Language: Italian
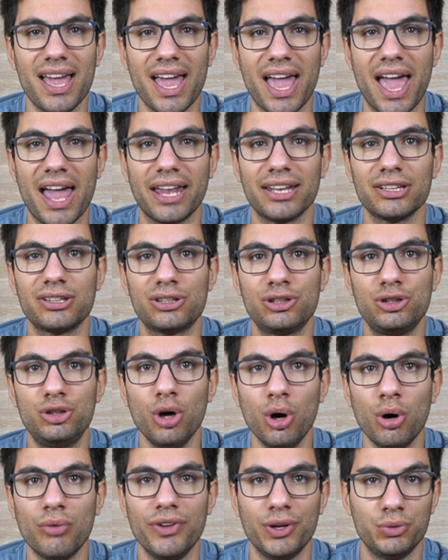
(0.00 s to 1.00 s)
è
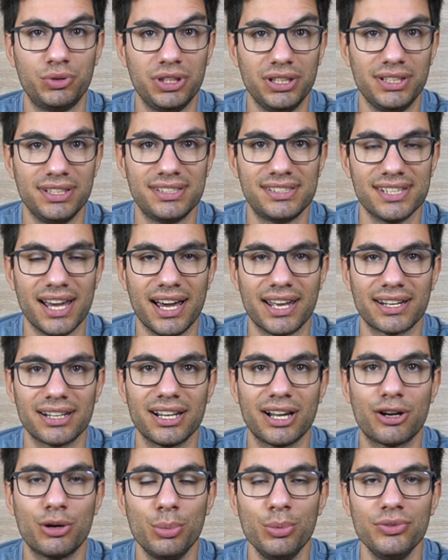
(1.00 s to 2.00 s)
dove
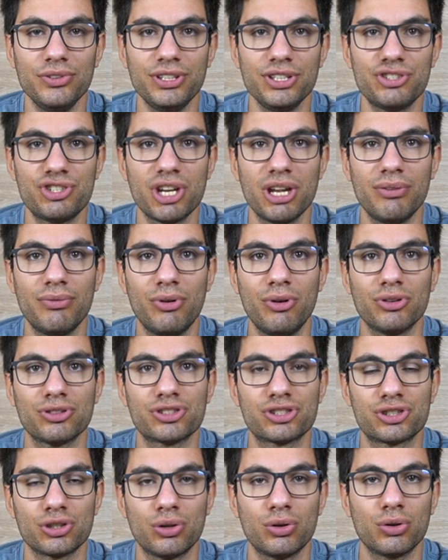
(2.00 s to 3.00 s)
utilizzarla, come vi dicevo
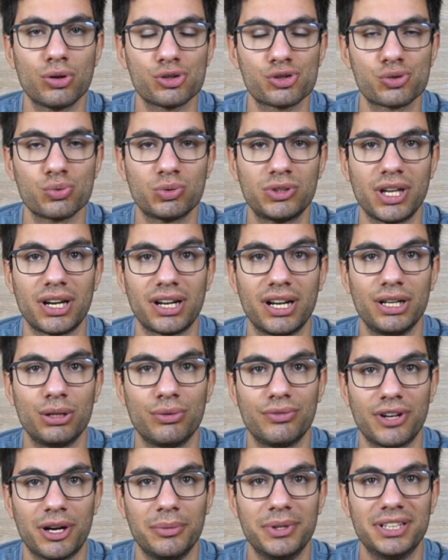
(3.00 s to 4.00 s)
solo su terreno
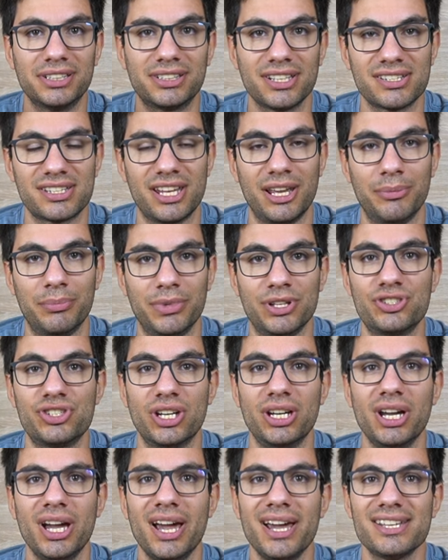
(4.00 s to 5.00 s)
veramente
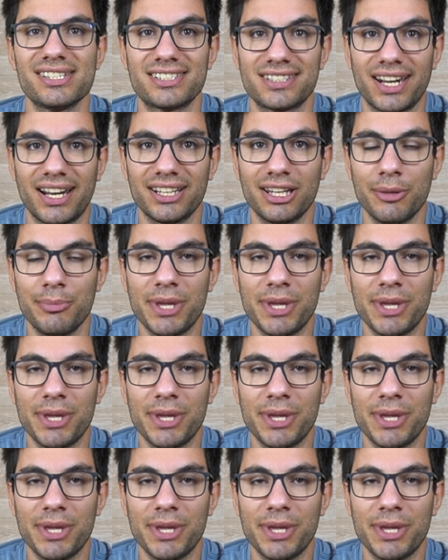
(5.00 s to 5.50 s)
semplice, strade